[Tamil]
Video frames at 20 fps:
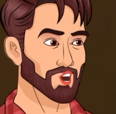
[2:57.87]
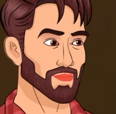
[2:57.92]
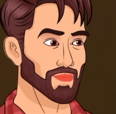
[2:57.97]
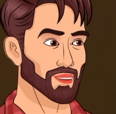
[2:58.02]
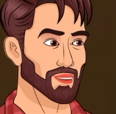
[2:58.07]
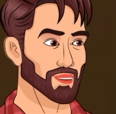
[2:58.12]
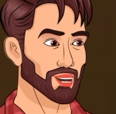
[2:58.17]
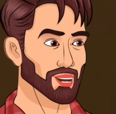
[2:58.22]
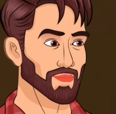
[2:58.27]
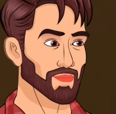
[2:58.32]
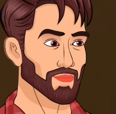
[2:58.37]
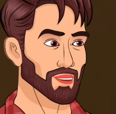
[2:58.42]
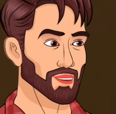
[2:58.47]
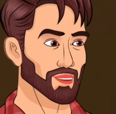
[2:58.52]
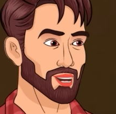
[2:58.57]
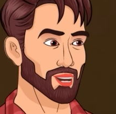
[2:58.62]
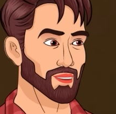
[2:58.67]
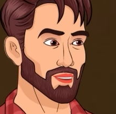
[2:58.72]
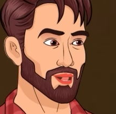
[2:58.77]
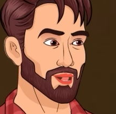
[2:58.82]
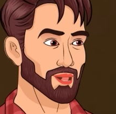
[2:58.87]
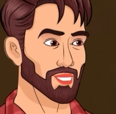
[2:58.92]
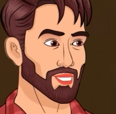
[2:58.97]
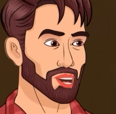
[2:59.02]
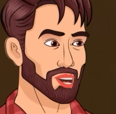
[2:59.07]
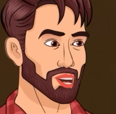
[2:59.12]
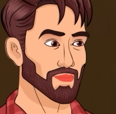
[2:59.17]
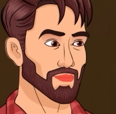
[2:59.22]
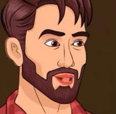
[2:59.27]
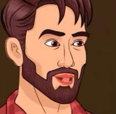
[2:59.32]
நீ என்ன அங்கே போய்
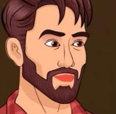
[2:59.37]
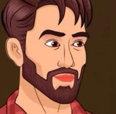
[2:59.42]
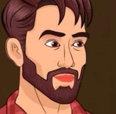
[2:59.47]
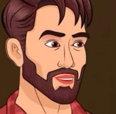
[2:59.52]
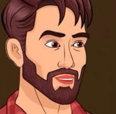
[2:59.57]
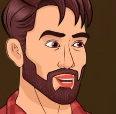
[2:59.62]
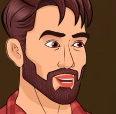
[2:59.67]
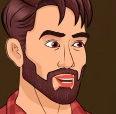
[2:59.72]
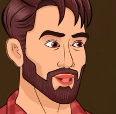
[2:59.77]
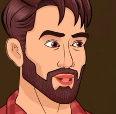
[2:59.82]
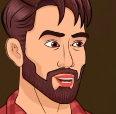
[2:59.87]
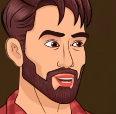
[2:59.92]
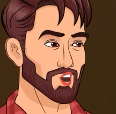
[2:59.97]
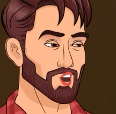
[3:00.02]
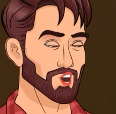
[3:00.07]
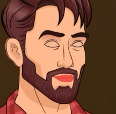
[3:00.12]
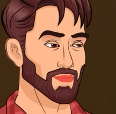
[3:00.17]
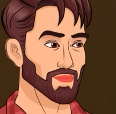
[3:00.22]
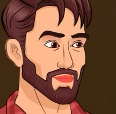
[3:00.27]
பெயிண்டிங் பண்ணணும்னு நினைக்கிறியா